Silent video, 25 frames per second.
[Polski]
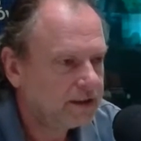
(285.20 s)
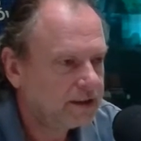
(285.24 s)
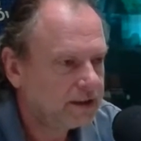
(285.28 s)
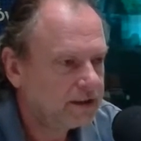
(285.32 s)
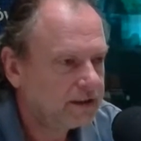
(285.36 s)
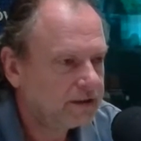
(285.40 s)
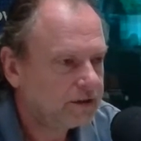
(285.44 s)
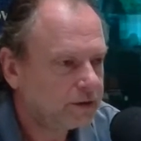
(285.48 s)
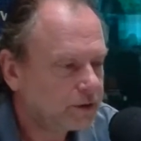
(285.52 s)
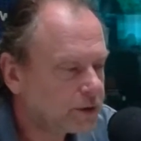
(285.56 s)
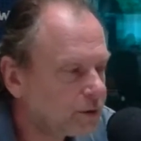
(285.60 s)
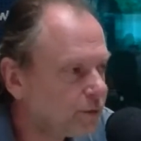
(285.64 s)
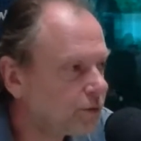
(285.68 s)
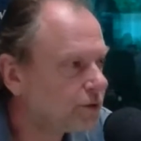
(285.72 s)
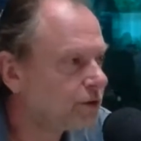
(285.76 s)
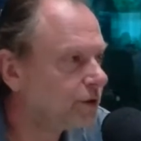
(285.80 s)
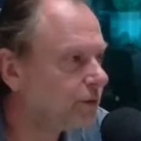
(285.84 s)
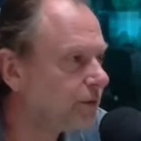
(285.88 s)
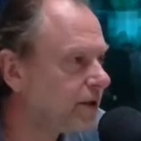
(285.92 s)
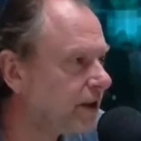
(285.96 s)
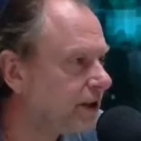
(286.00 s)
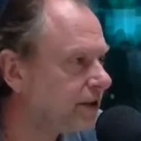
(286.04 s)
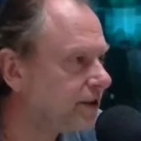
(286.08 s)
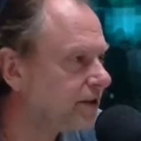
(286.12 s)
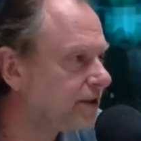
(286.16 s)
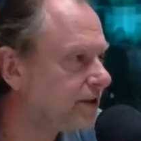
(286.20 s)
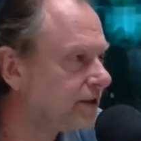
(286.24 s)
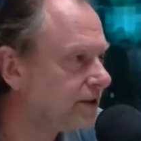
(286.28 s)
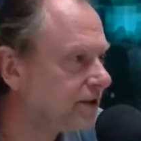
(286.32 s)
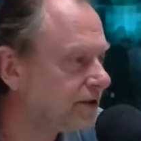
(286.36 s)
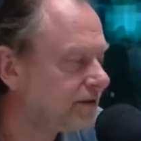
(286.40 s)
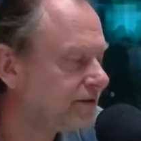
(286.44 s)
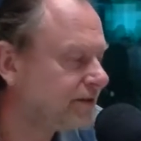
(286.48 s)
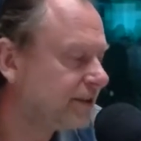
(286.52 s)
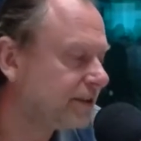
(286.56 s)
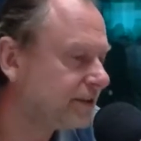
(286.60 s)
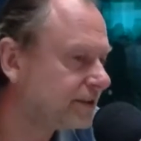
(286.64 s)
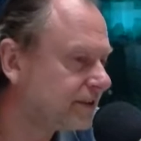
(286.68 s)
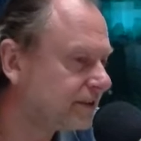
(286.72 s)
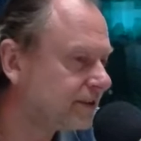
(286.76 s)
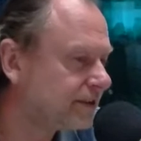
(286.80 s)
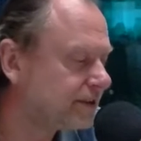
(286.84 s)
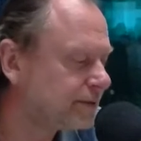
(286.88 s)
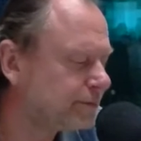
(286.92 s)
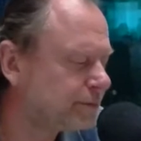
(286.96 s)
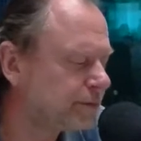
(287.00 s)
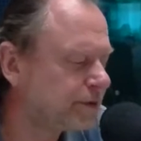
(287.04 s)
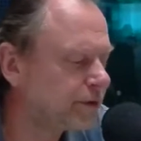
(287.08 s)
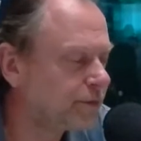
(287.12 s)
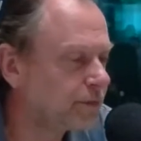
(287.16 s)
no to muszą jeździć, więc
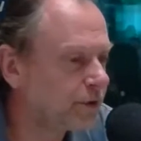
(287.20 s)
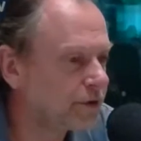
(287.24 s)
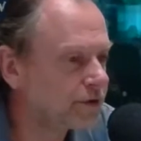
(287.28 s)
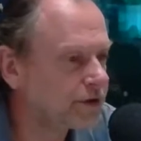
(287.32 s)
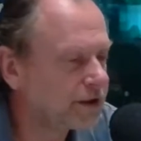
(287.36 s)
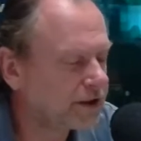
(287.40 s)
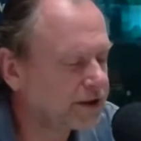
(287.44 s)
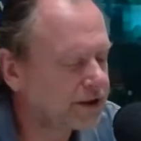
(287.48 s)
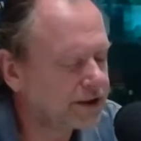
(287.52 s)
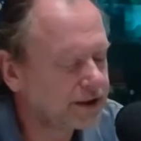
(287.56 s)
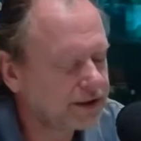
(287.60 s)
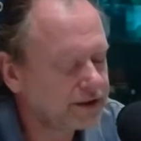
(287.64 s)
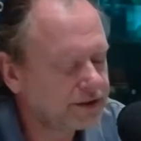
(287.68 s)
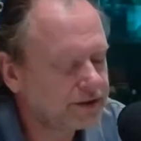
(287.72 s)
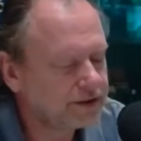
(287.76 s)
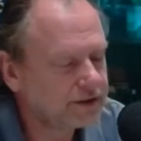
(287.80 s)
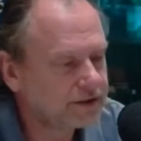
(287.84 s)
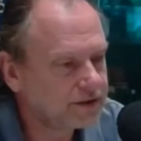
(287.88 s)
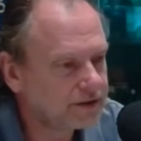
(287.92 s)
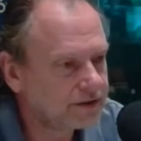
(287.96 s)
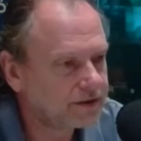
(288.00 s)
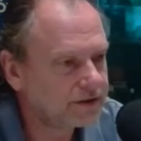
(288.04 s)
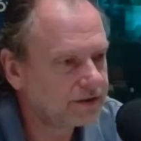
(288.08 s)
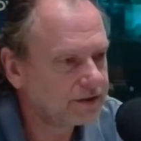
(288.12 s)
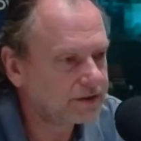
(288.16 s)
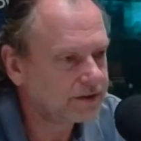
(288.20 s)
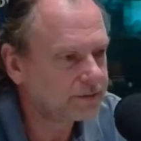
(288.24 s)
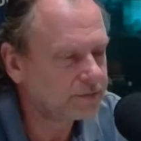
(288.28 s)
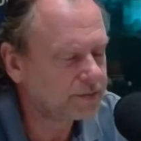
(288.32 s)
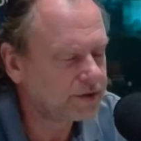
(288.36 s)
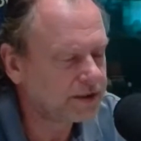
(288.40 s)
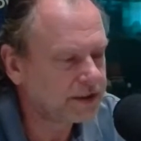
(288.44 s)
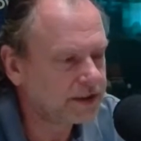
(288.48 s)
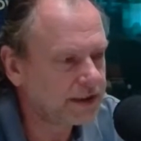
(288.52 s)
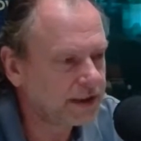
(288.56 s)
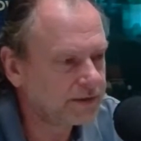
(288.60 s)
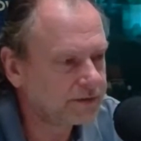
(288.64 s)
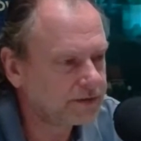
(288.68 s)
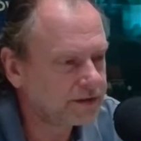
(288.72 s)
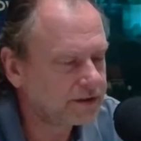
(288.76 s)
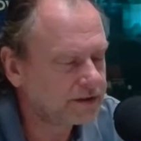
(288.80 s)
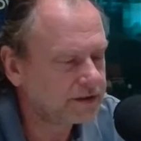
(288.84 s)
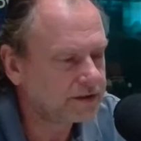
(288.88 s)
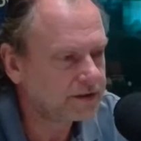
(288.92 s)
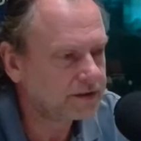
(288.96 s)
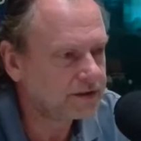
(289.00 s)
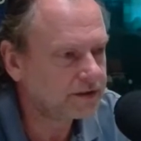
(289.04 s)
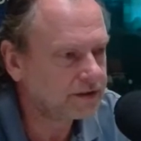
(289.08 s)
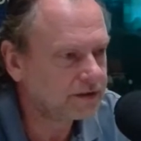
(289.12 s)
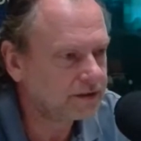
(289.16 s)
być może też y, sprzedawcy
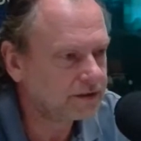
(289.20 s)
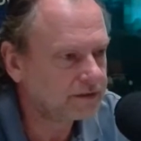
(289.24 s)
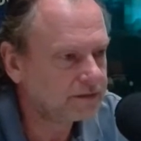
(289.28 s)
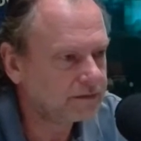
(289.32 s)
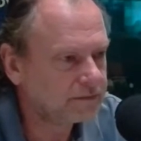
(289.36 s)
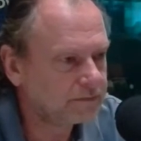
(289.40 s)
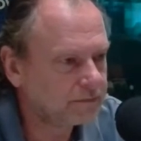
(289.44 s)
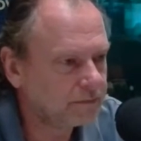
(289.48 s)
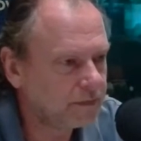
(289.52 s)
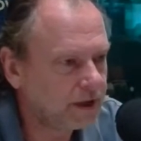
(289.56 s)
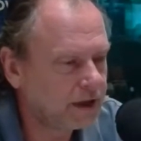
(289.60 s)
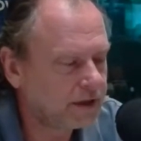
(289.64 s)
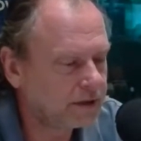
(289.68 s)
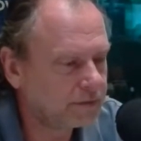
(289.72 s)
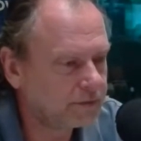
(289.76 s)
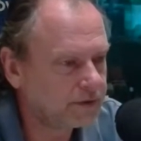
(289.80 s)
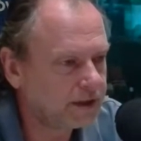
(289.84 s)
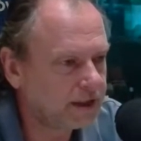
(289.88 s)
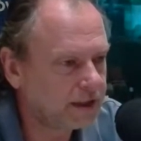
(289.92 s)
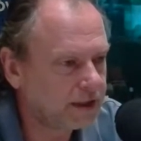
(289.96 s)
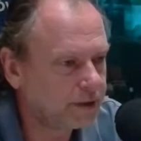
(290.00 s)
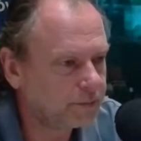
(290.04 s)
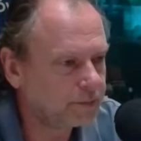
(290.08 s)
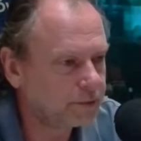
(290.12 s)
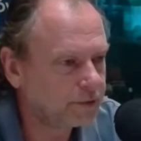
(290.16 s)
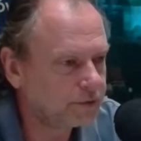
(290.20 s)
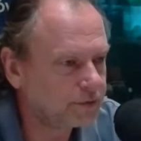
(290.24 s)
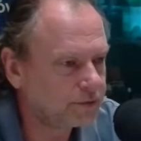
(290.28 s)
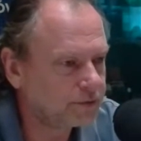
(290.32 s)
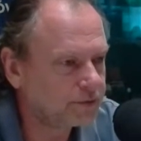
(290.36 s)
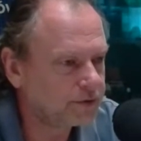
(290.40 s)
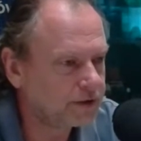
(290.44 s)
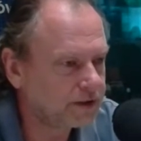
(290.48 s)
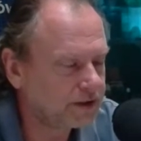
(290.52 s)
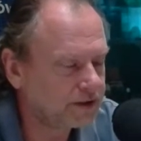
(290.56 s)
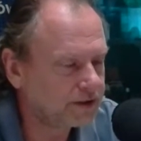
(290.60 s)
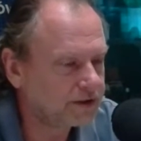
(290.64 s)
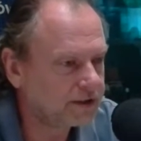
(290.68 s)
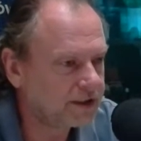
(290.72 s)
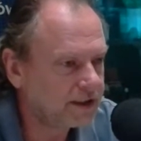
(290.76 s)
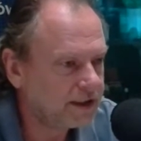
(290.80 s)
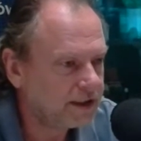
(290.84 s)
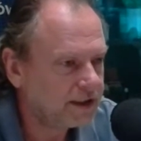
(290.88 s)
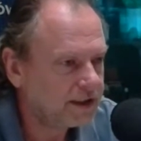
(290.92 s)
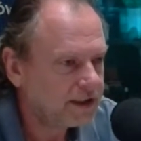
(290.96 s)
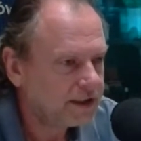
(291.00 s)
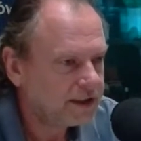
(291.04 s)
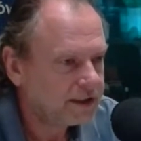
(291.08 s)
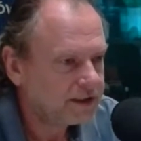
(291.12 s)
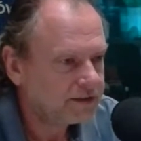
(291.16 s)
mają takie poczucie, że
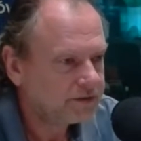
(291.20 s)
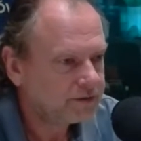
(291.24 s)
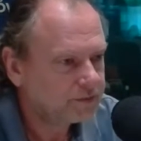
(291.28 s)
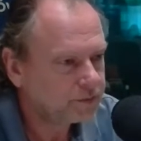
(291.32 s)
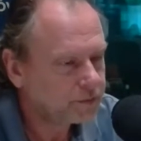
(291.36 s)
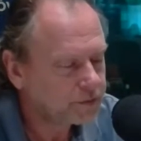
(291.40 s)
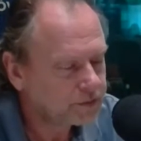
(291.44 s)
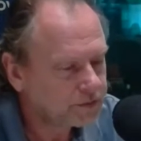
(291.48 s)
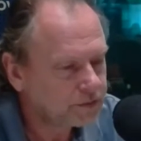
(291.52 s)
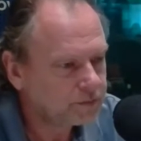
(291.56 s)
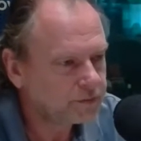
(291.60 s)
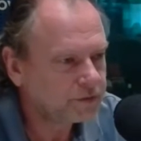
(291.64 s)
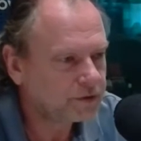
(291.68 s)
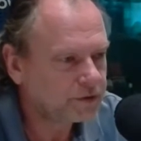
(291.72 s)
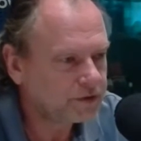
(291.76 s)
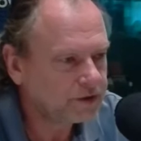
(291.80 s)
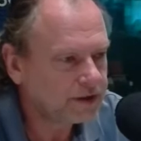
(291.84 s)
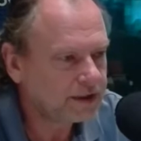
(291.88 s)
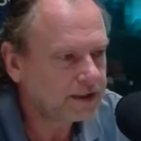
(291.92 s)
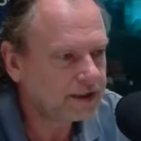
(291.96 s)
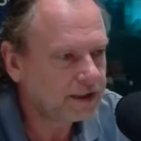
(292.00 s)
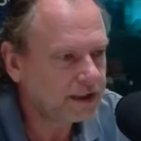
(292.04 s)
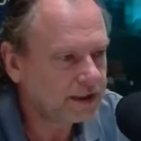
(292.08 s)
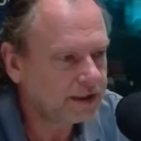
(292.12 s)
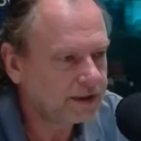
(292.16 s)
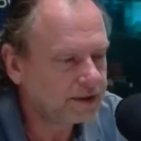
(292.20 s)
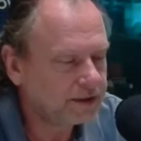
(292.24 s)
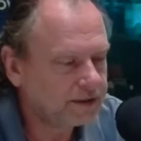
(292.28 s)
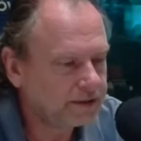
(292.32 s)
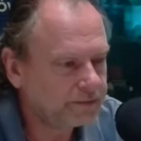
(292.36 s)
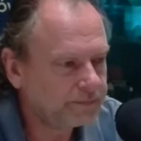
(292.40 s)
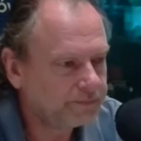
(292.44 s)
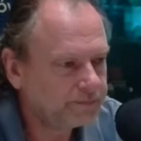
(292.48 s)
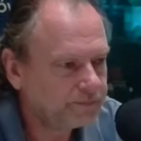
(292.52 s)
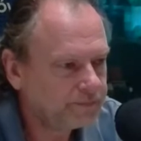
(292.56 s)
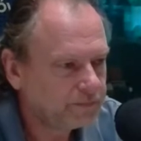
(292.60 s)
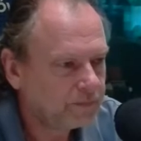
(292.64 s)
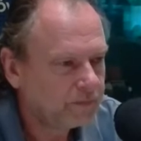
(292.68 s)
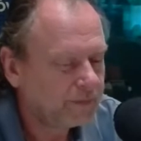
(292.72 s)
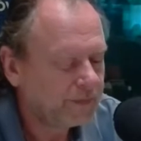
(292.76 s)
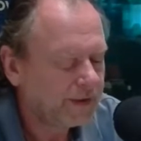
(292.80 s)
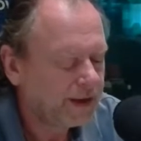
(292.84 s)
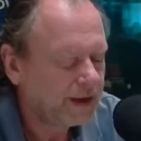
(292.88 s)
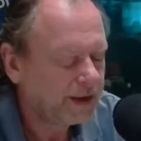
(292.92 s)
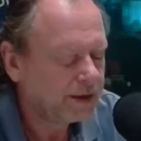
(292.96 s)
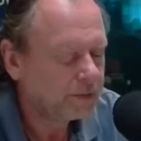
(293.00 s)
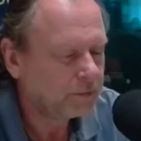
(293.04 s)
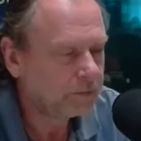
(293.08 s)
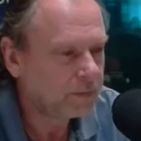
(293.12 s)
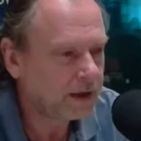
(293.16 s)
w sposób troszkę taki
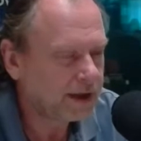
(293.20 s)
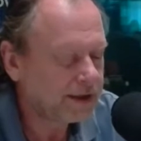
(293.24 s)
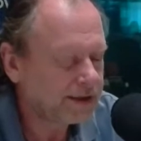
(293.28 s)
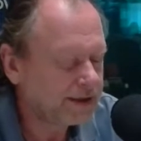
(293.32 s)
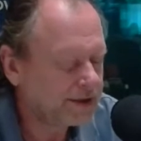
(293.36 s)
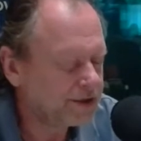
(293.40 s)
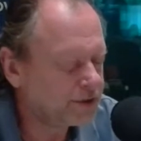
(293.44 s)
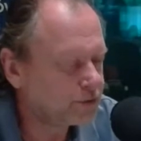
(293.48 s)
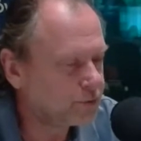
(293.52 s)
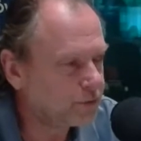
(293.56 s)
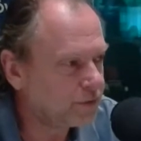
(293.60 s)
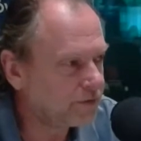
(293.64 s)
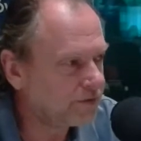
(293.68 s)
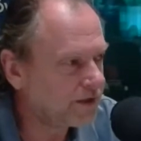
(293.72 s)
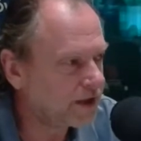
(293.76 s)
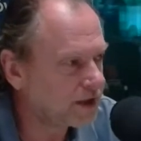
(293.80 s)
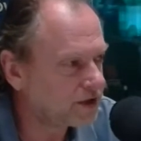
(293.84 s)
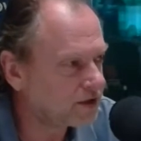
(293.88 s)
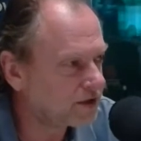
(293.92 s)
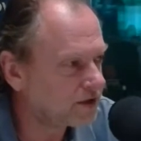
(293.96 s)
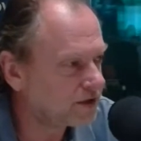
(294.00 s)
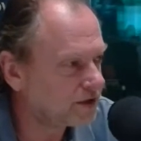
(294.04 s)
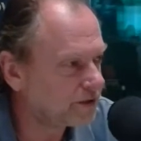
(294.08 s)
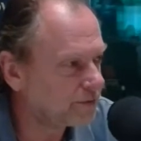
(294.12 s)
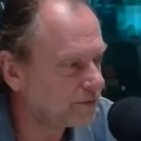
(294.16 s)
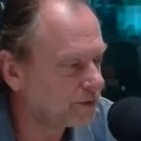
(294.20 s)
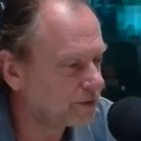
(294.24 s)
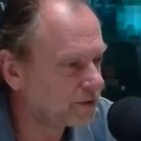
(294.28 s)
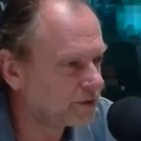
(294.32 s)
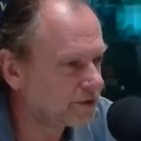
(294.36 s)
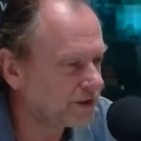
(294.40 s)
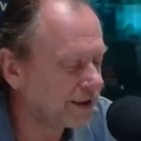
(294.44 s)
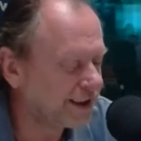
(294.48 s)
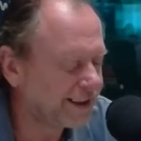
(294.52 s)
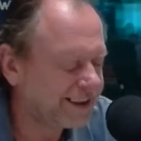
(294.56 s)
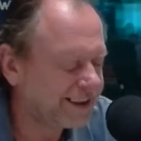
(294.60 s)
bardziej złowieszczy można